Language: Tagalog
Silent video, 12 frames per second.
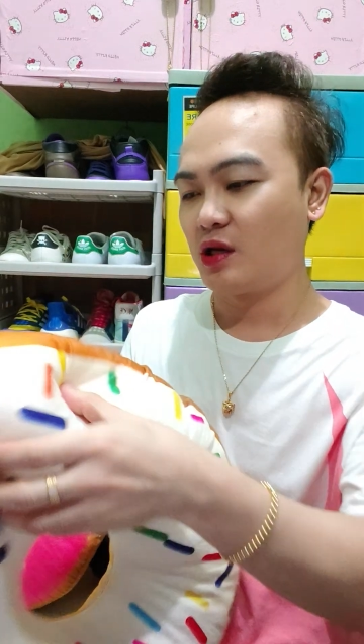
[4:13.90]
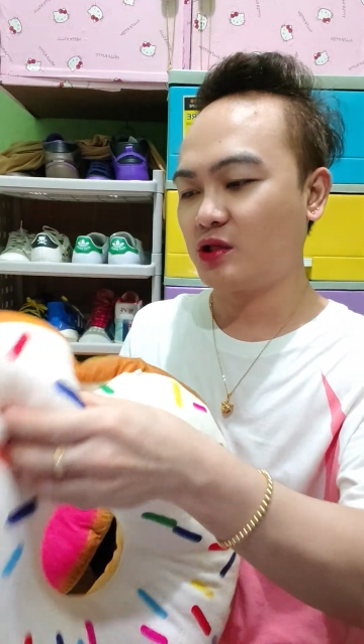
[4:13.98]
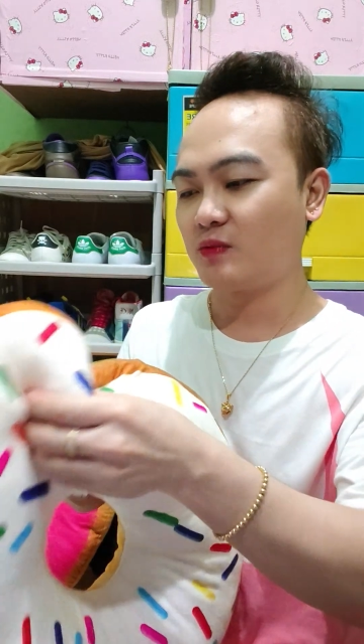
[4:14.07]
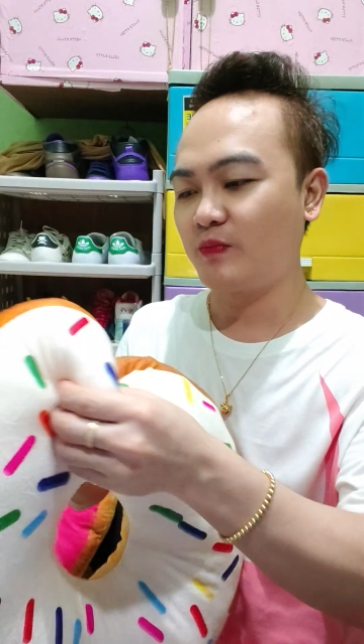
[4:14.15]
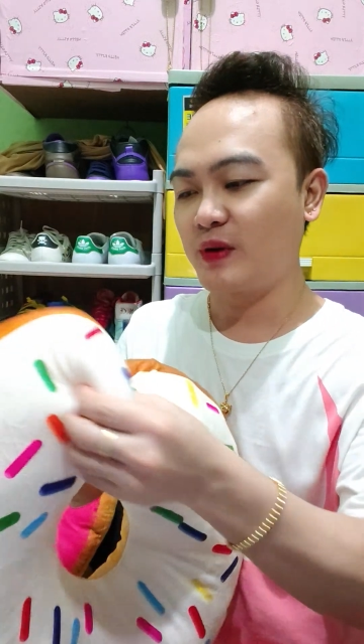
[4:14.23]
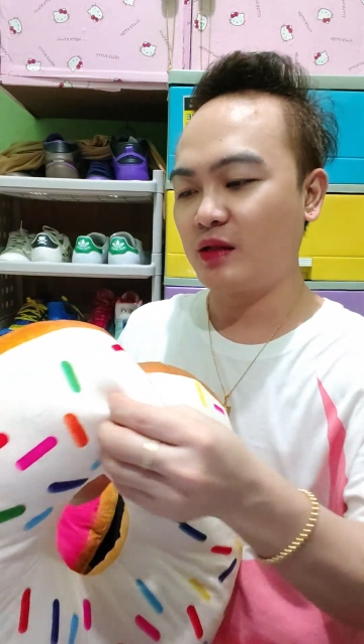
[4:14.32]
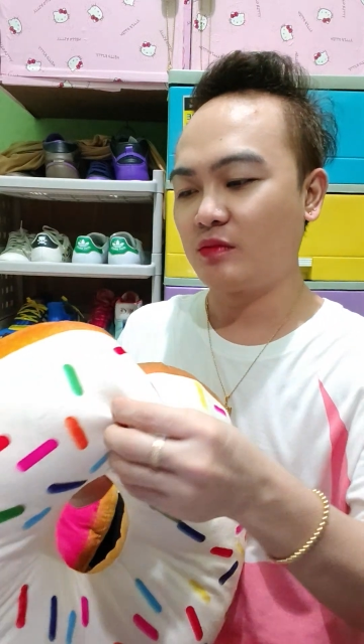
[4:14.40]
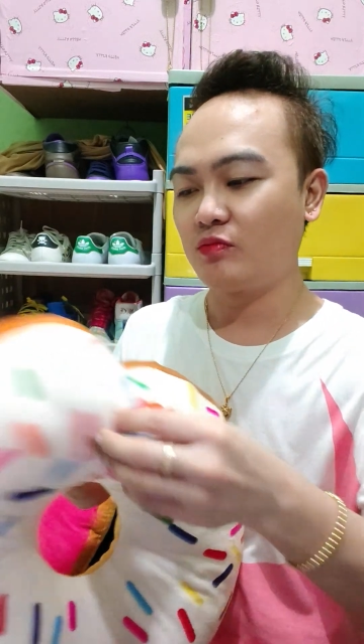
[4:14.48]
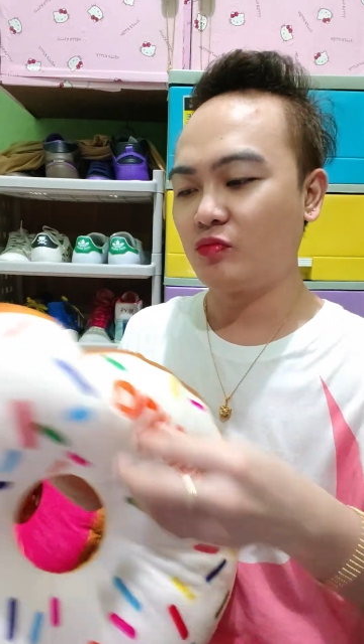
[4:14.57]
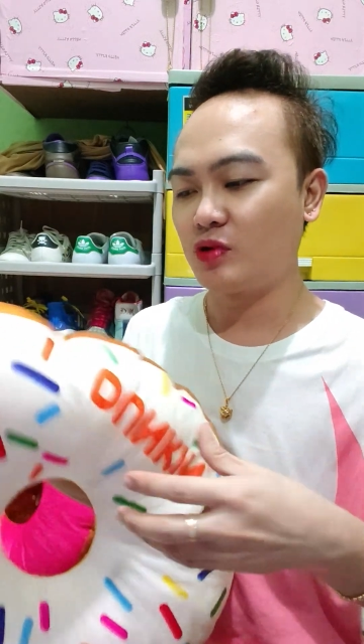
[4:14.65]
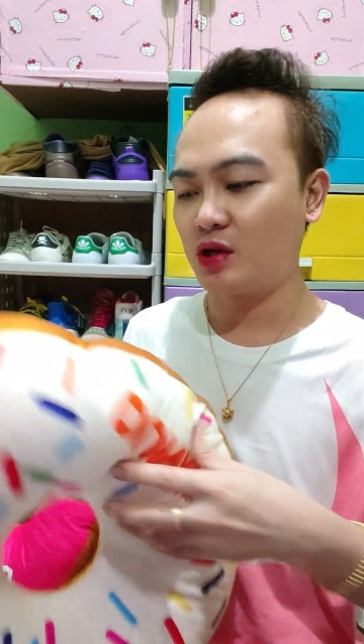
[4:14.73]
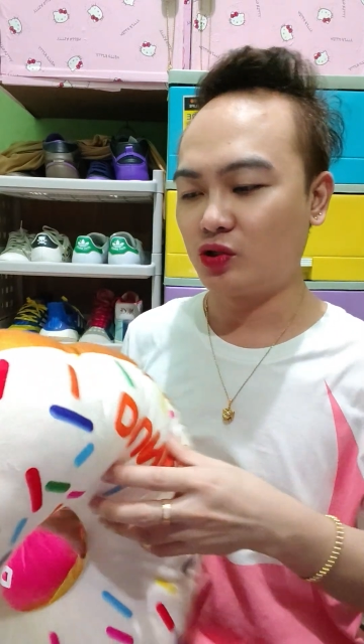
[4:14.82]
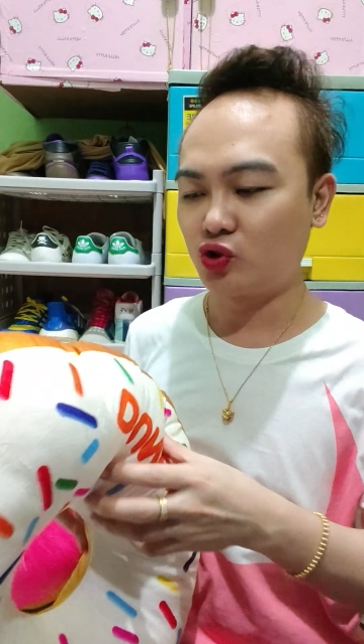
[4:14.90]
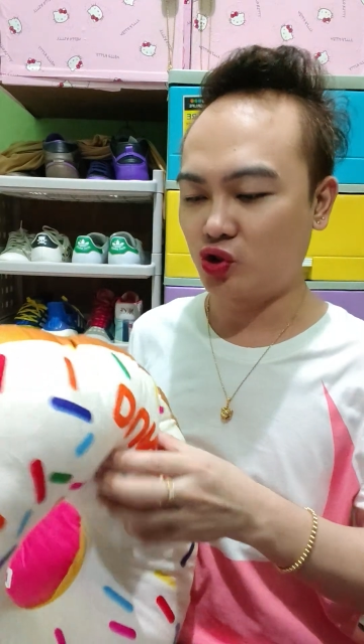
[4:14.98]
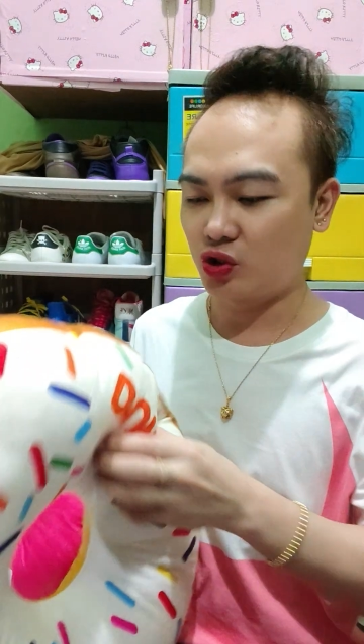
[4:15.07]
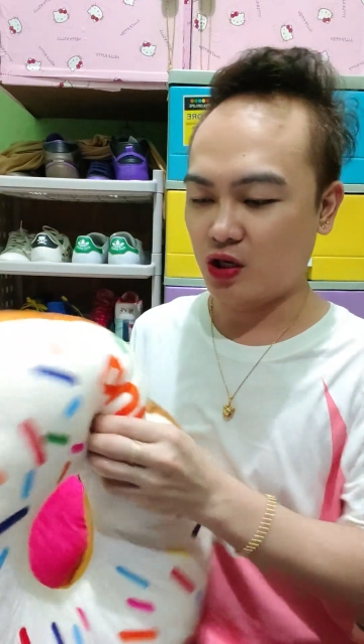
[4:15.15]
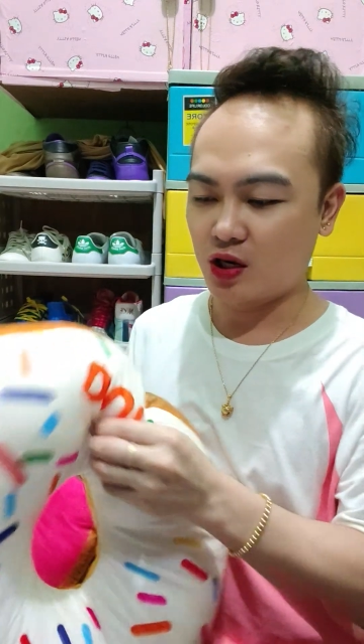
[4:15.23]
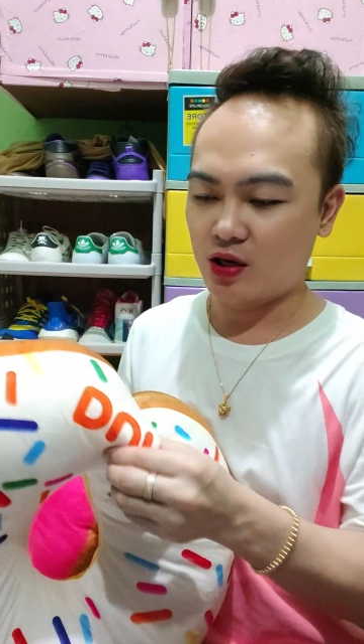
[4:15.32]
expand mo lang
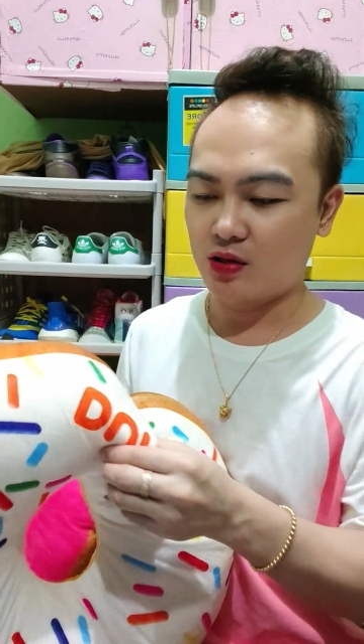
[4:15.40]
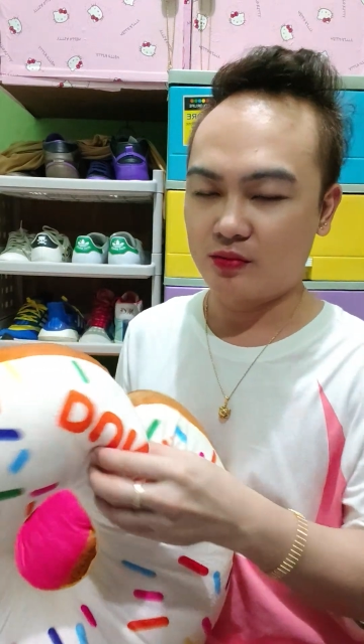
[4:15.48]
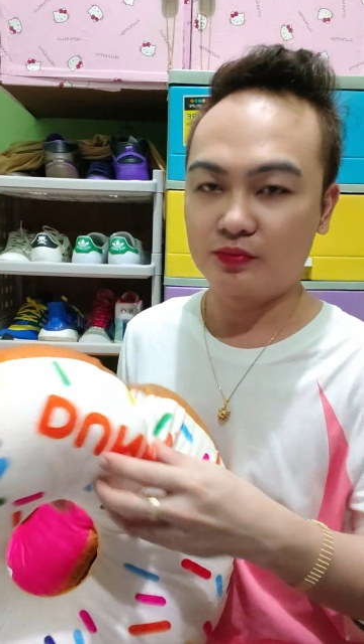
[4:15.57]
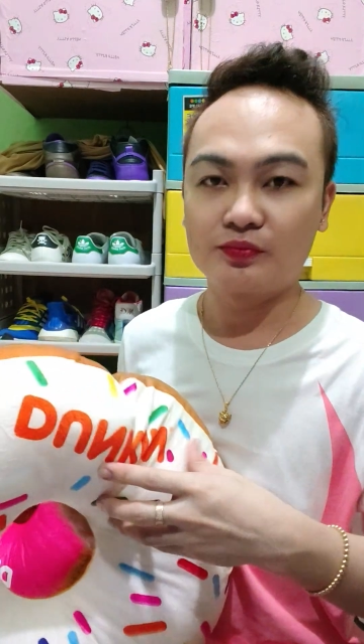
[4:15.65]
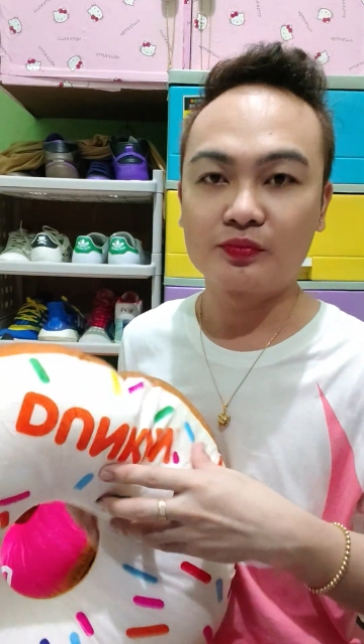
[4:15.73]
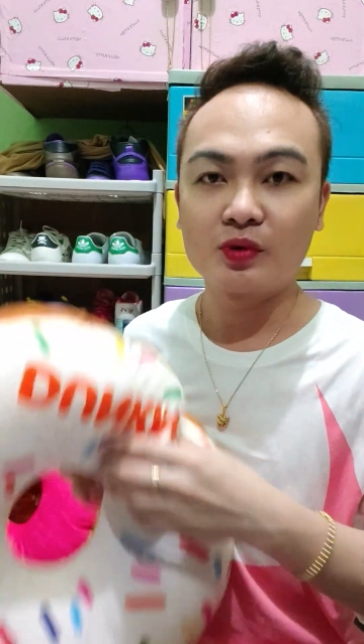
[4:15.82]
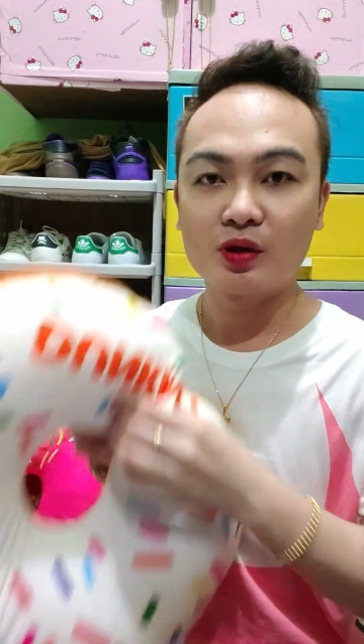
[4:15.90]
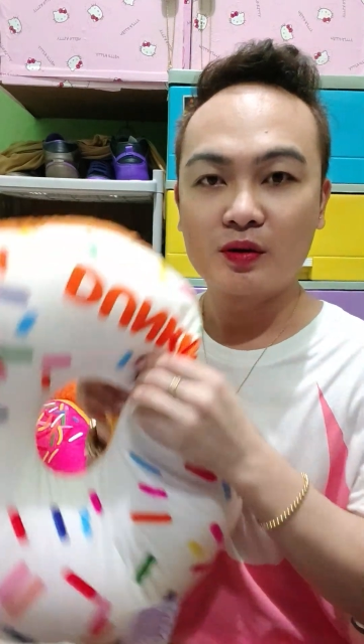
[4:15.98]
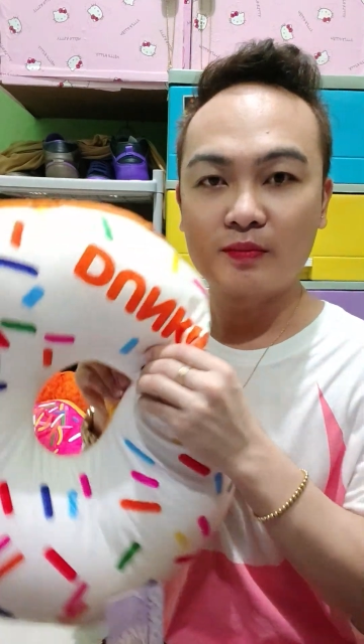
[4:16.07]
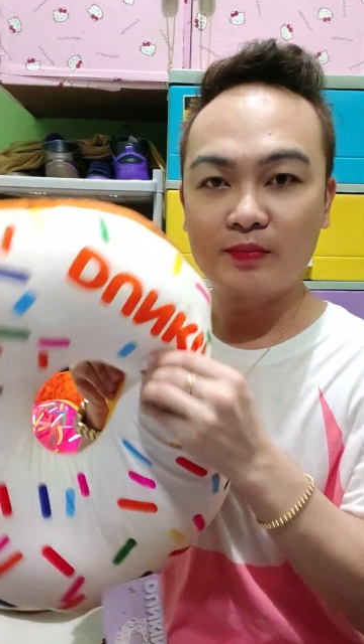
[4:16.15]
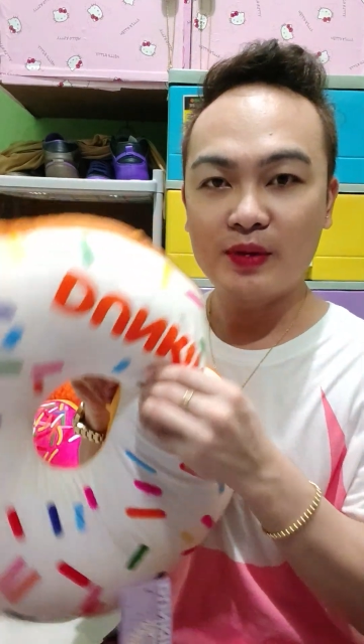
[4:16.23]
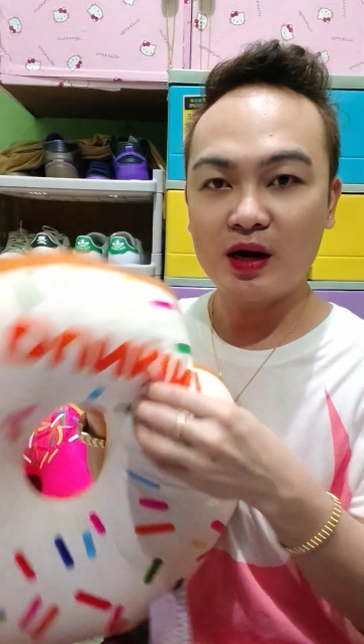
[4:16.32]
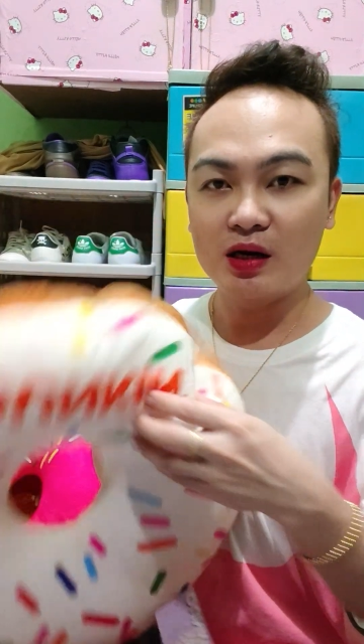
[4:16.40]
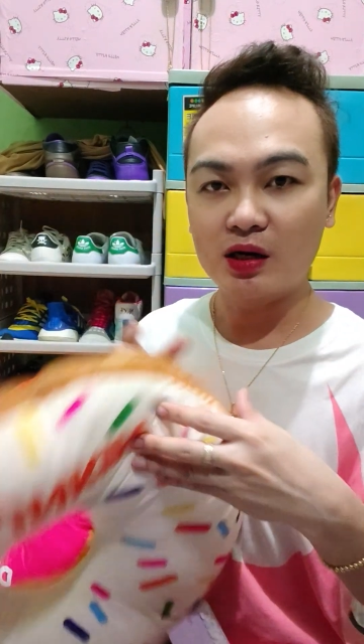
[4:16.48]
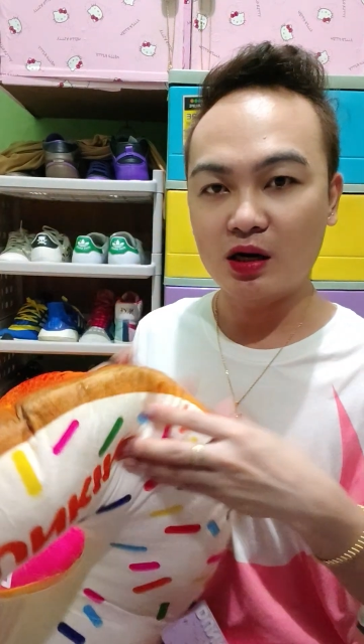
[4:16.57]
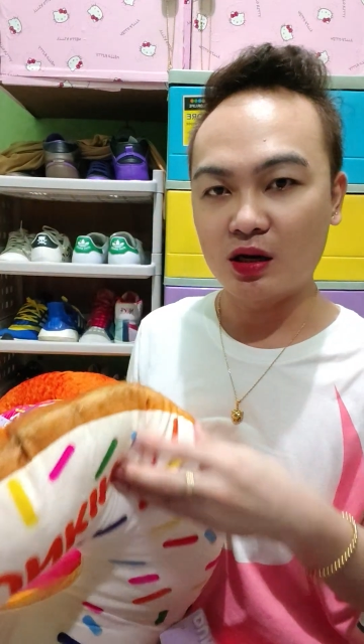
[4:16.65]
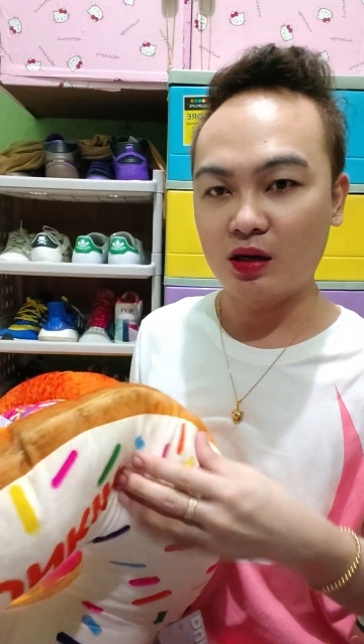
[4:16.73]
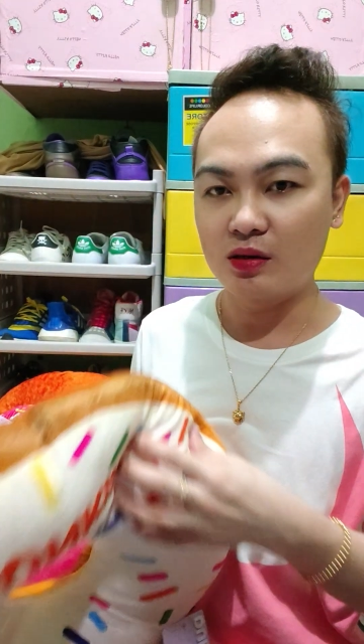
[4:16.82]
siya
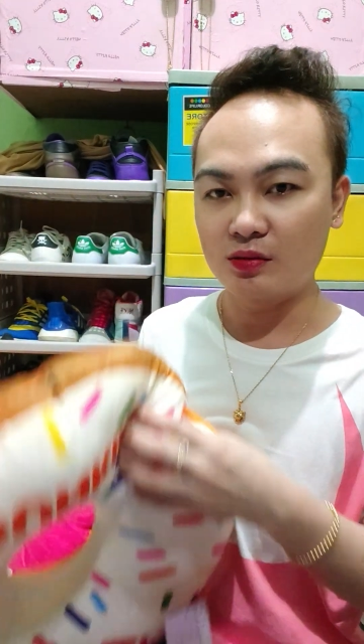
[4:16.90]
para